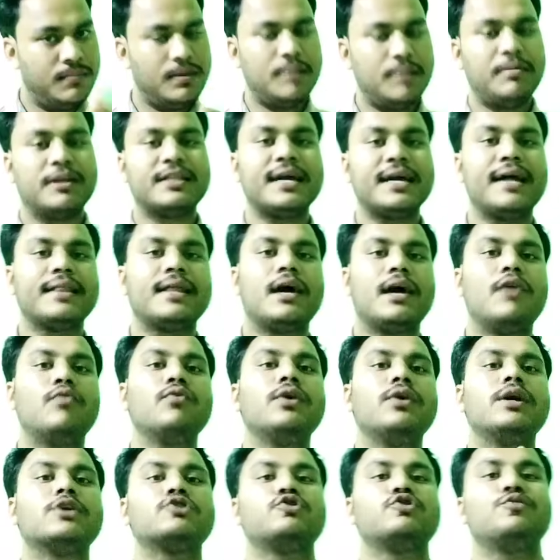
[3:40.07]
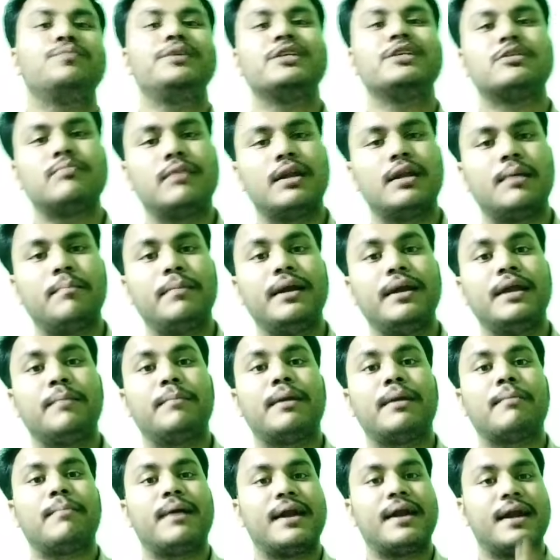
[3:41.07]
मैं बताता हूं 120 में 90
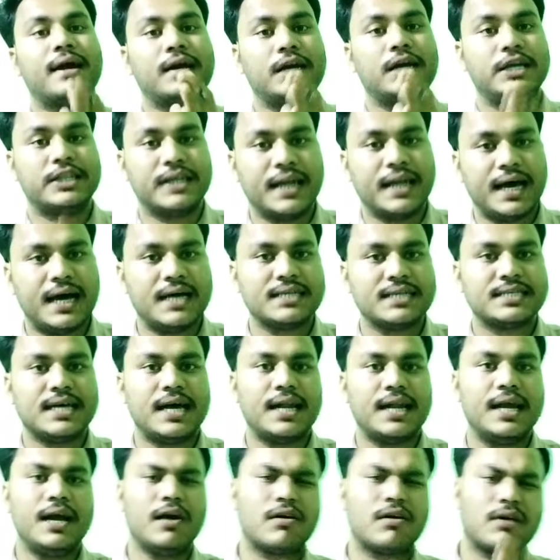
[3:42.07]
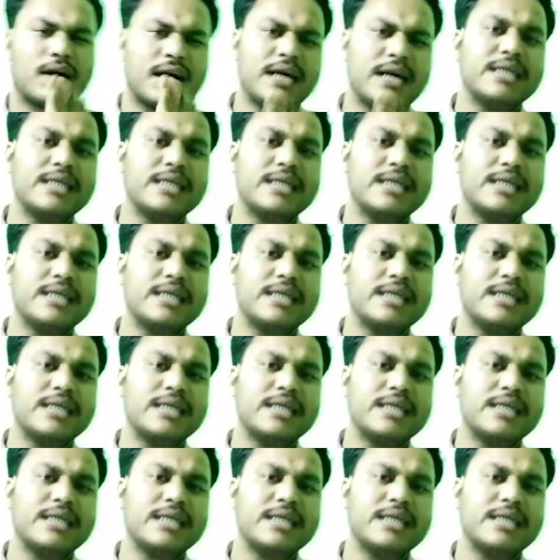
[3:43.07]
नंबर पाना कितना आसान है